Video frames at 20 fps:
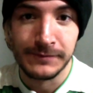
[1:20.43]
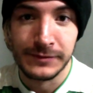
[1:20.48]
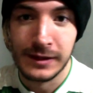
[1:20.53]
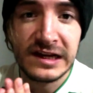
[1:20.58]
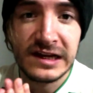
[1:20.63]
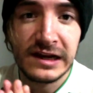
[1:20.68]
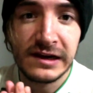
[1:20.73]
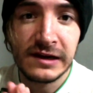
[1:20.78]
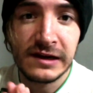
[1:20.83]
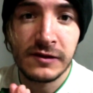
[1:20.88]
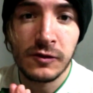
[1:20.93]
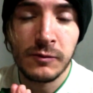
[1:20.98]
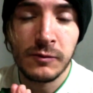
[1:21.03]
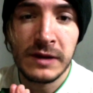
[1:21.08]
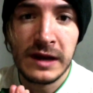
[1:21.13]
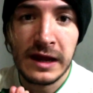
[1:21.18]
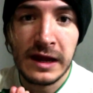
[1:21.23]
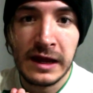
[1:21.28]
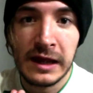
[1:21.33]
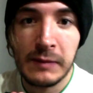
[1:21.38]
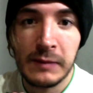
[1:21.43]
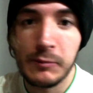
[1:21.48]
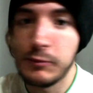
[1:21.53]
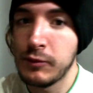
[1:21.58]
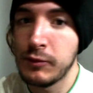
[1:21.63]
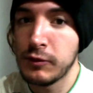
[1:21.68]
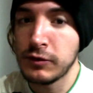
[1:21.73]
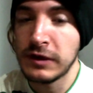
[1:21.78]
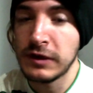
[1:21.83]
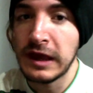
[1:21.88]
Le rindo homenaje
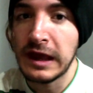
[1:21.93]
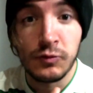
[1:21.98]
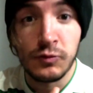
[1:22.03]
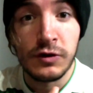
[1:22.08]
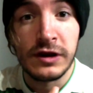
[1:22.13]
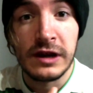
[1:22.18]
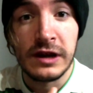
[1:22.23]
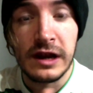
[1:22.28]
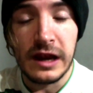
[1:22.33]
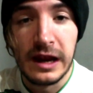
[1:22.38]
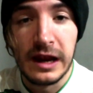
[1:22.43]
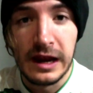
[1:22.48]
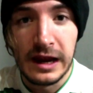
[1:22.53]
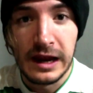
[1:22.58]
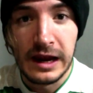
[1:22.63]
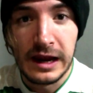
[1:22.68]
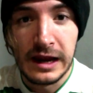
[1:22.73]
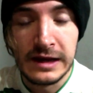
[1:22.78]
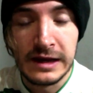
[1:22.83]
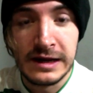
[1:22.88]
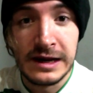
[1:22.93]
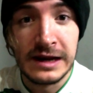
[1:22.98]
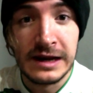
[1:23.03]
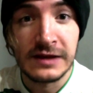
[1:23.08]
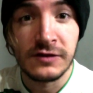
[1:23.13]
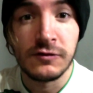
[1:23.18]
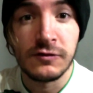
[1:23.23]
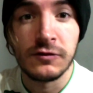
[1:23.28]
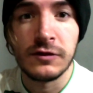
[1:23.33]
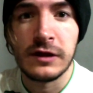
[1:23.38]
porque muere en el
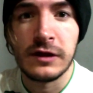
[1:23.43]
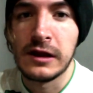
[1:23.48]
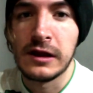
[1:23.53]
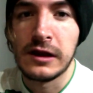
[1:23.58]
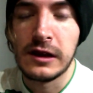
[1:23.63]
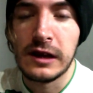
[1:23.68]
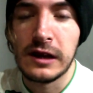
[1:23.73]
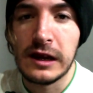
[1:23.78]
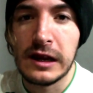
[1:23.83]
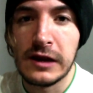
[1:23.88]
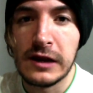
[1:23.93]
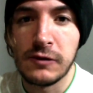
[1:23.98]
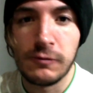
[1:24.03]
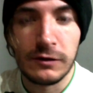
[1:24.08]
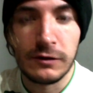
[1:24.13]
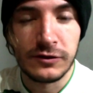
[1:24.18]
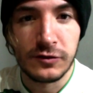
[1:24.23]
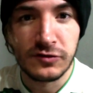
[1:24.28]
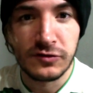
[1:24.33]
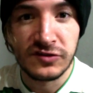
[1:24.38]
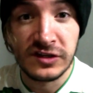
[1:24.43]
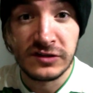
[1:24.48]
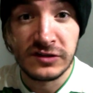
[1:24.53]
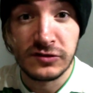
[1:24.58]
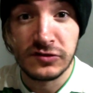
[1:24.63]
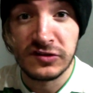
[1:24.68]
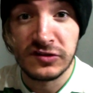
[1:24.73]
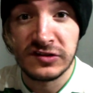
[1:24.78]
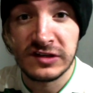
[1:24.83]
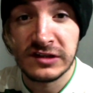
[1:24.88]
año de el
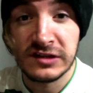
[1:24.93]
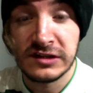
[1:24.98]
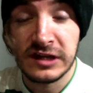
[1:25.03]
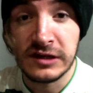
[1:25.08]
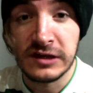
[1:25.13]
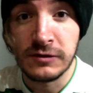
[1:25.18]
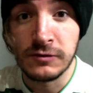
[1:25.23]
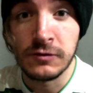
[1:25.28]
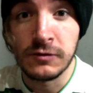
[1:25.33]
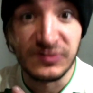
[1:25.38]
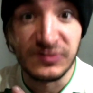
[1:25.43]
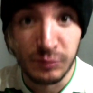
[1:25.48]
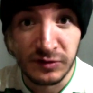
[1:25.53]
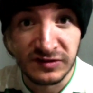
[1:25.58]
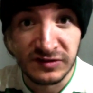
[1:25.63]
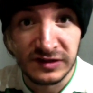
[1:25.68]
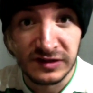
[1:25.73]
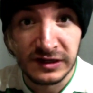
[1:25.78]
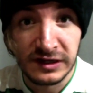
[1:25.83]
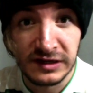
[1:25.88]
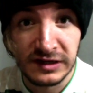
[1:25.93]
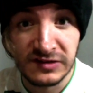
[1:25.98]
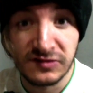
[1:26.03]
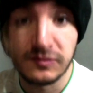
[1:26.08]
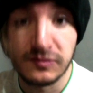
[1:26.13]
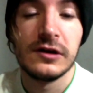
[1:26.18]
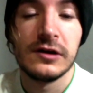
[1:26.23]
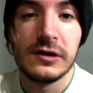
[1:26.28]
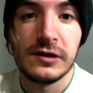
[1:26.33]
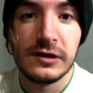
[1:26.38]
461 después de
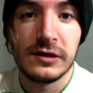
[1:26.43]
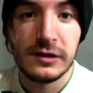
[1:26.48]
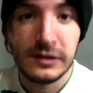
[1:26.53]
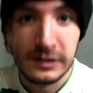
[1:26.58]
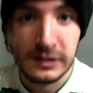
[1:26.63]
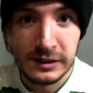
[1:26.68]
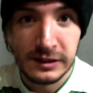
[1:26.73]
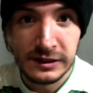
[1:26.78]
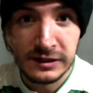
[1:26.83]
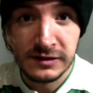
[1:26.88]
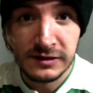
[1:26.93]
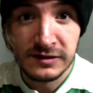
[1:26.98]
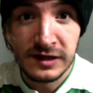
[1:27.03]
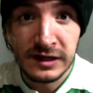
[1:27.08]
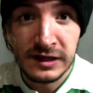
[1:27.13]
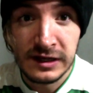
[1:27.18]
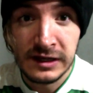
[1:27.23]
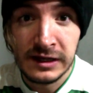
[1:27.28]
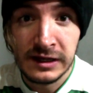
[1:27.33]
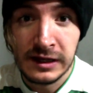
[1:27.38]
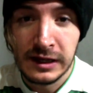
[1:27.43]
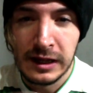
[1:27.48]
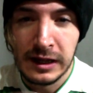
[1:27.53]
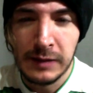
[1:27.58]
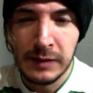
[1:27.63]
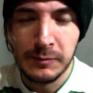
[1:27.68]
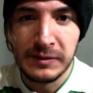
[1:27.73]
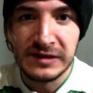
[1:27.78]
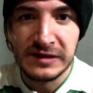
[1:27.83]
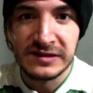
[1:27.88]
Cristo y desde ahí
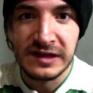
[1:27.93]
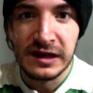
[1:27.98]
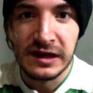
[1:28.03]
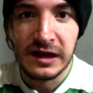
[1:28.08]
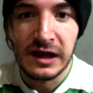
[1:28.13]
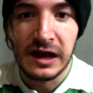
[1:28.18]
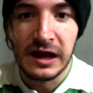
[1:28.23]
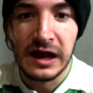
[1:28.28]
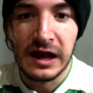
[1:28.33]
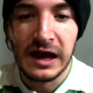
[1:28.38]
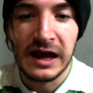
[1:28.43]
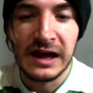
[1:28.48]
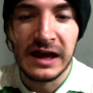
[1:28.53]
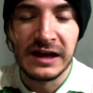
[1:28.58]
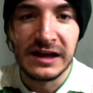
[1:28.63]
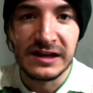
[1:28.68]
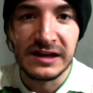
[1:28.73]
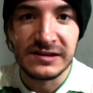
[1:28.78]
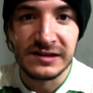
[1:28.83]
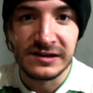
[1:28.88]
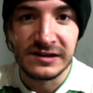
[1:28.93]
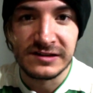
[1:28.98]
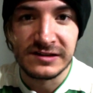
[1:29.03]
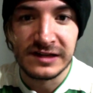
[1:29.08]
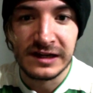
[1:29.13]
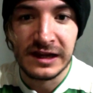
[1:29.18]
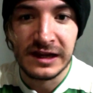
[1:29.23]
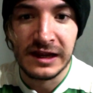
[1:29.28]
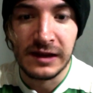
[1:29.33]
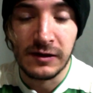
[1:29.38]
empieza a
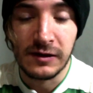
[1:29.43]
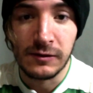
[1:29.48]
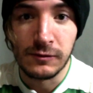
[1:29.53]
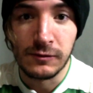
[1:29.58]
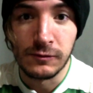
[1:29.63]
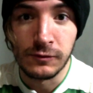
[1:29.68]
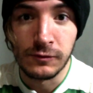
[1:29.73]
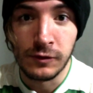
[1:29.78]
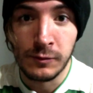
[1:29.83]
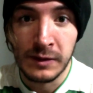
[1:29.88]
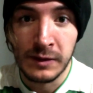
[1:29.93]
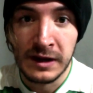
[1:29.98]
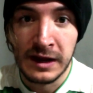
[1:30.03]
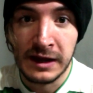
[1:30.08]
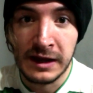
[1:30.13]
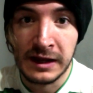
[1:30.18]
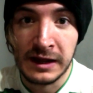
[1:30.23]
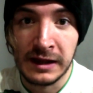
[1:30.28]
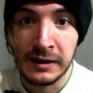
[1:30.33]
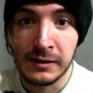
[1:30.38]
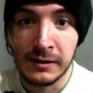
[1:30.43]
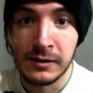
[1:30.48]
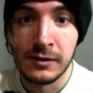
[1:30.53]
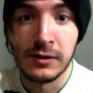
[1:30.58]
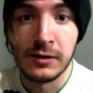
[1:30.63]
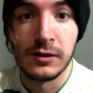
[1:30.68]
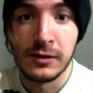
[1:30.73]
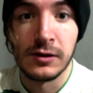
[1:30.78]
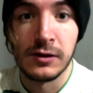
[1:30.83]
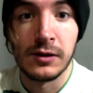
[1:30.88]
hacérsele un homenaje
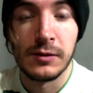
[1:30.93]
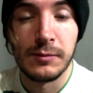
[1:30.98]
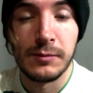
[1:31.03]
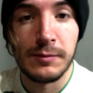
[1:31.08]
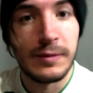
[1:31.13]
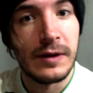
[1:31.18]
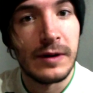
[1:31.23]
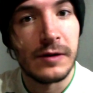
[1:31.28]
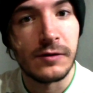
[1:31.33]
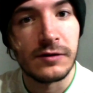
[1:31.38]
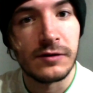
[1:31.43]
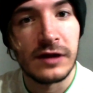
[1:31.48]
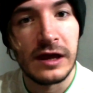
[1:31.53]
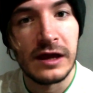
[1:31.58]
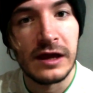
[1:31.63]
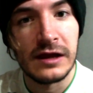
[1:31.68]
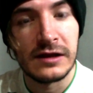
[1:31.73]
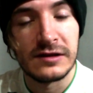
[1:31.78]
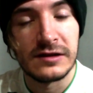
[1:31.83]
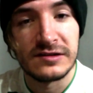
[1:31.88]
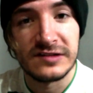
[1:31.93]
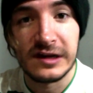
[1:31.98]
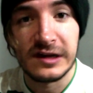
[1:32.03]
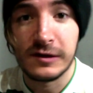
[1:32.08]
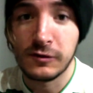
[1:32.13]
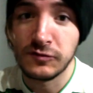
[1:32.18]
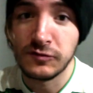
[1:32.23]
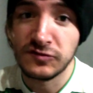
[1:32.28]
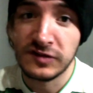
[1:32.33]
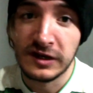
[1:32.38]
porque se le
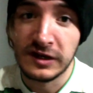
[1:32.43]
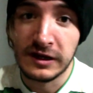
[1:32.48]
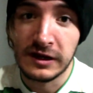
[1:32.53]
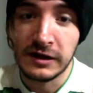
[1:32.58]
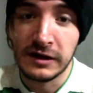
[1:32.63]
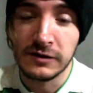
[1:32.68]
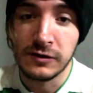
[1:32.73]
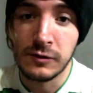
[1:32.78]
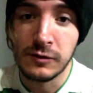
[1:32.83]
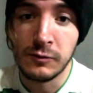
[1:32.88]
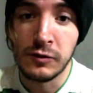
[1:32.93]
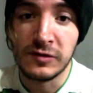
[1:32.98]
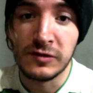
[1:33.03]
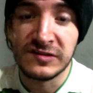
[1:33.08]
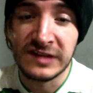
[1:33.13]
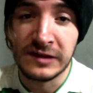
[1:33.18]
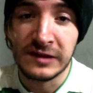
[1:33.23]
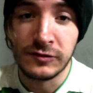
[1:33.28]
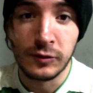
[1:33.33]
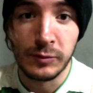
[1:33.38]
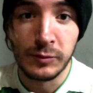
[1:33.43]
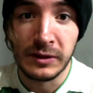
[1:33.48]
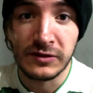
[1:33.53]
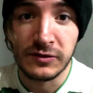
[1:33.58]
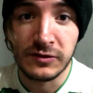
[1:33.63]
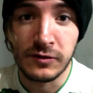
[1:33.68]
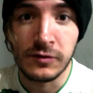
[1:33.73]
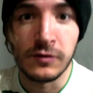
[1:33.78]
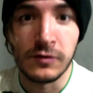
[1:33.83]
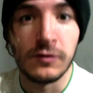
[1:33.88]
considera como el santo
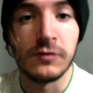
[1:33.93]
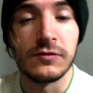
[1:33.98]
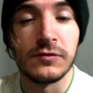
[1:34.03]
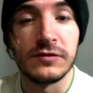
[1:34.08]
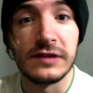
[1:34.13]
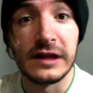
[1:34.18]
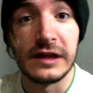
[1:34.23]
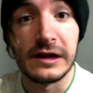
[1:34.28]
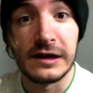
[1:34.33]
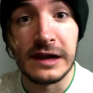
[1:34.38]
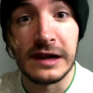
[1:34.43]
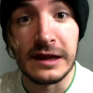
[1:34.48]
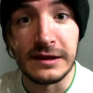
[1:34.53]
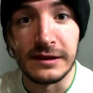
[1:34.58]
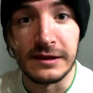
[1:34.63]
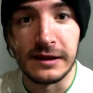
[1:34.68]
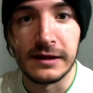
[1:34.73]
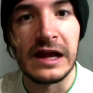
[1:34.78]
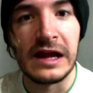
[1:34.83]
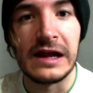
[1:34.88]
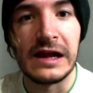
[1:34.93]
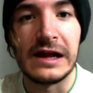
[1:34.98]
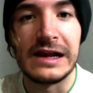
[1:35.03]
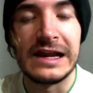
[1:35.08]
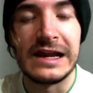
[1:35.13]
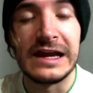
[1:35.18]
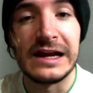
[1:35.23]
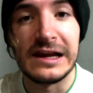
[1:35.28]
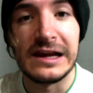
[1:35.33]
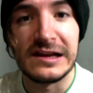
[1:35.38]
patrono de Irlanda.
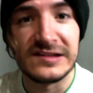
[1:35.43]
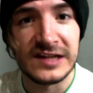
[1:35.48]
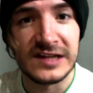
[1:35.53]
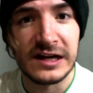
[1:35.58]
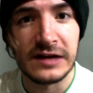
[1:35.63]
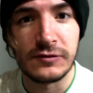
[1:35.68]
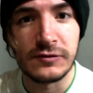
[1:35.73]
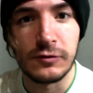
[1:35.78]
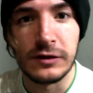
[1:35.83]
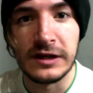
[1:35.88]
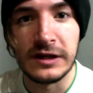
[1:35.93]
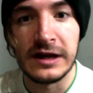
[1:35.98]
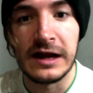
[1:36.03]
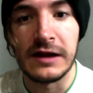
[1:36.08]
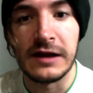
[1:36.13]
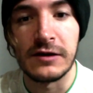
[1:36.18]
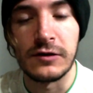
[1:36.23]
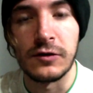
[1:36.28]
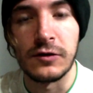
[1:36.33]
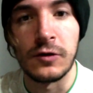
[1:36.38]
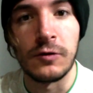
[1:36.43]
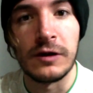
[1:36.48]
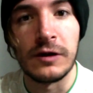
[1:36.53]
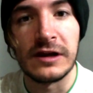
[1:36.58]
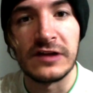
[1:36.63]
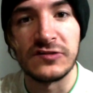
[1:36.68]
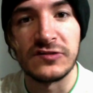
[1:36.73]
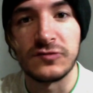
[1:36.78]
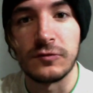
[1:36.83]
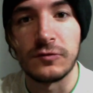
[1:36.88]
La Iglesia Católica no lo
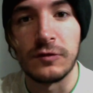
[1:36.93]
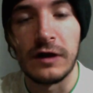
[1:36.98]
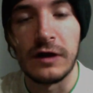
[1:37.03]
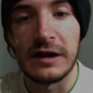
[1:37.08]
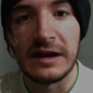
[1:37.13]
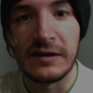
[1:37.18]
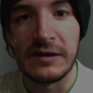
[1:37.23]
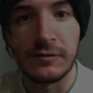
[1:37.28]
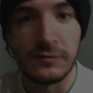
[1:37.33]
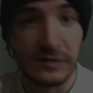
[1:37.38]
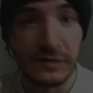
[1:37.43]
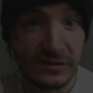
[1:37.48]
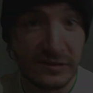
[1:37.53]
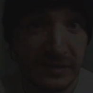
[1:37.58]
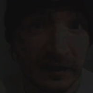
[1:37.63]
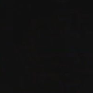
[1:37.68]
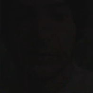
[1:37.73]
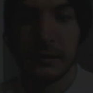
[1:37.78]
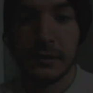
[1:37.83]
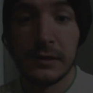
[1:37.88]
alcanzó a canonizar.